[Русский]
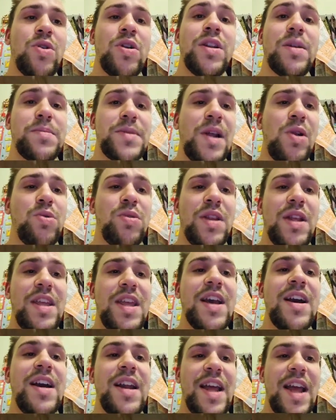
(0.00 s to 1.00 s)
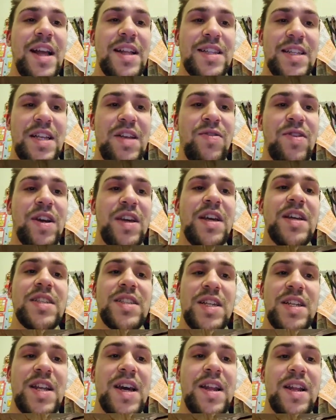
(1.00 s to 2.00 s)
он абсолютно не греется, ни в каких
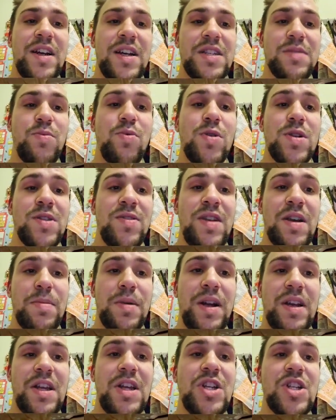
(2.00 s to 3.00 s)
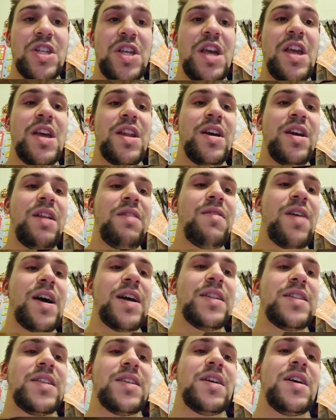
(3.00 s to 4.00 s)
сценариях использования практически не
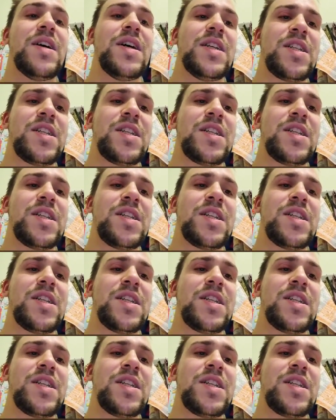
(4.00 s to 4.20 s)
нагревается.